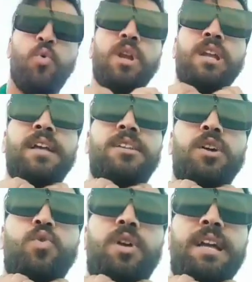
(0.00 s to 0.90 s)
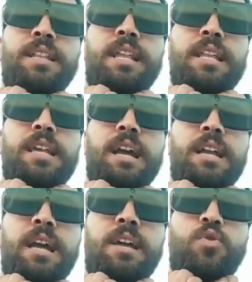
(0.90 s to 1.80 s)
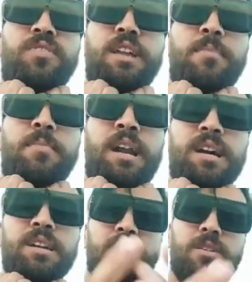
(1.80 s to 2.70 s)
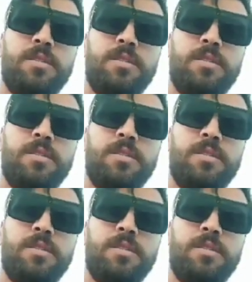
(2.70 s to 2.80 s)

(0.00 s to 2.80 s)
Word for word: والله تكون كان دريه كان غيكون في الامارات